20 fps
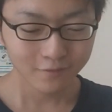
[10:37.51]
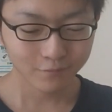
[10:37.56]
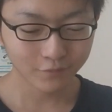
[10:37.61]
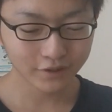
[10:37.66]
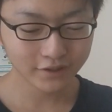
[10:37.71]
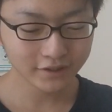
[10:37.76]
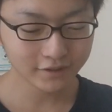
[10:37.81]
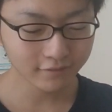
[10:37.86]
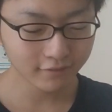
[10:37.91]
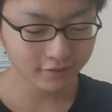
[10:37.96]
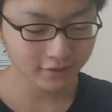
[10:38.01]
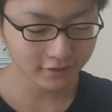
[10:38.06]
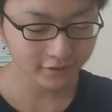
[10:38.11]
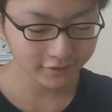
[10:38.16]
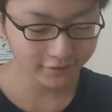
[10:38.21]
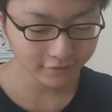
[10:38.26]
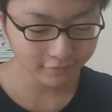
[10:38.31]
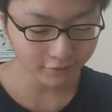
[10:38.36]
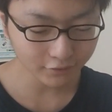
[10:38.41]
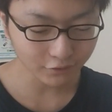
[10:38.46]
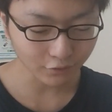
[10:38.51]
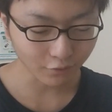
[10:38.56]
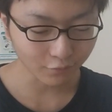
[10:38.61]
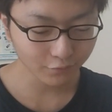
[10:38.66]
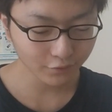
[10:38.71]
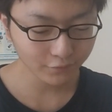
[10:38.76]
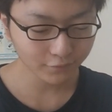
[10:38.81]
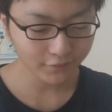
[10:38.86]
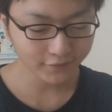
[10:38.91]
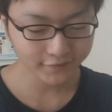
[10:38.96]
まあいいわとは
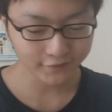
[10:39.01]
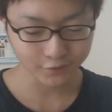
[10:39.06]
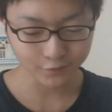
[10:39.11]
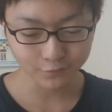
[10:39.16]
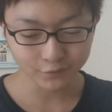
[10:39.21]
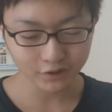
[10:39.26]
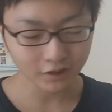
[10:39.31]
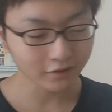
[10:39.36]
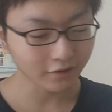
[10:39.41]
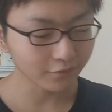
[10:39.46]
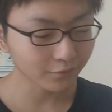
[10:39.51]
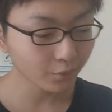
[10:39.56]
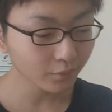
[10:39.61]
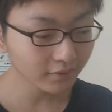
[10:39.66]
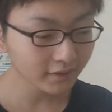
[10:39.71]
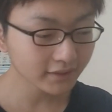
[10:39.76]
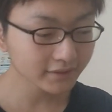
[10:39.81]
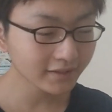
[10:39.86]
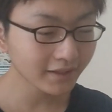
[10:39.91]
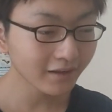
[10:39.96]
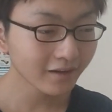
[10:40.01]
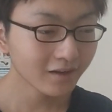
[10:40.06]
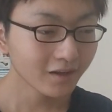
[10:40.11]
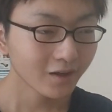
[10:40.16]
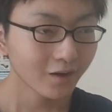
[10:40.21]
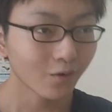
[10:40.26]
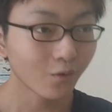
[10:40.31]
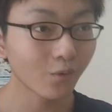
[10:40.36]
思いますけども、ただそんなにね、